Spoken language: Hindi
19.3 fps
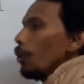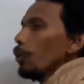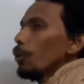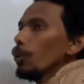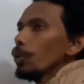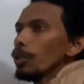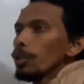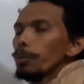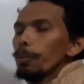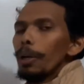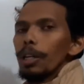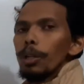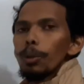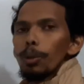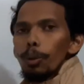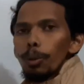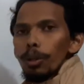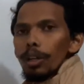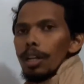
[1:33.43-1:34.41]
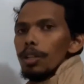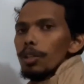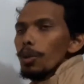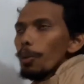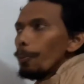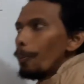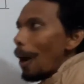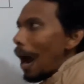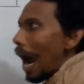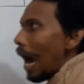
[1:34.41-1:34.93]
उसमें टोटल जो
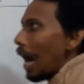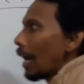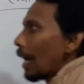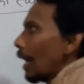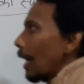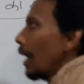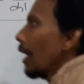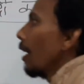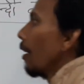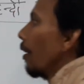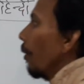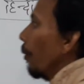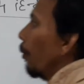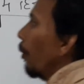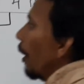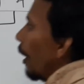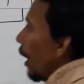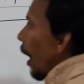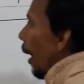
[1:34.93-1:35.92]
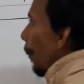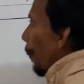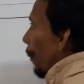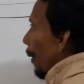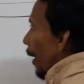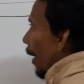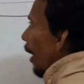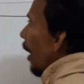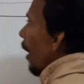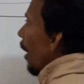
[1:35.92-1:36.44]
भाग हैं वो हैं आपके